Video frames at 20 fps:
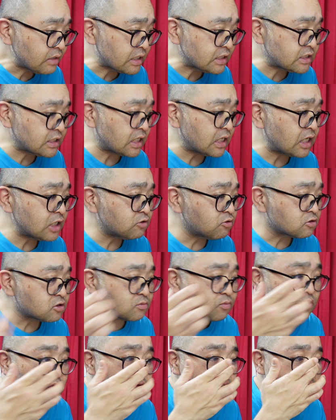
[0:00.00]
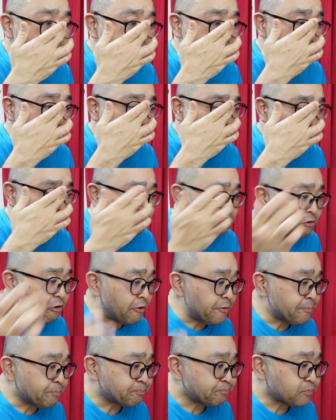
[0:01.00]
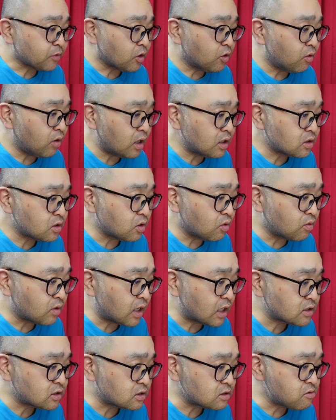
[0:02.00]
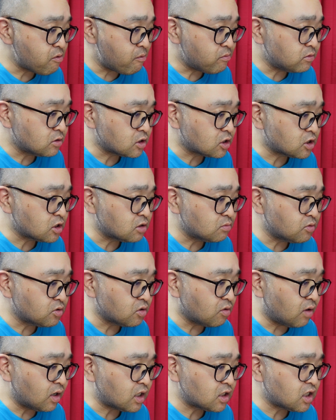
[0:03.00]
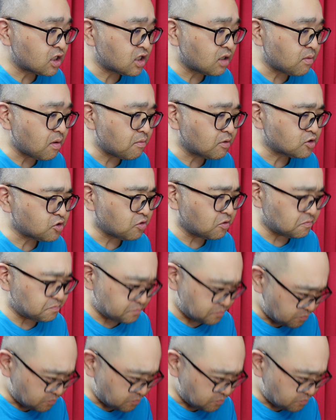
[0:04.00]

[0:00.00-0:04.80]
皿一つものだけじゃなくご飯とおかず汁物を分けて食べましょう。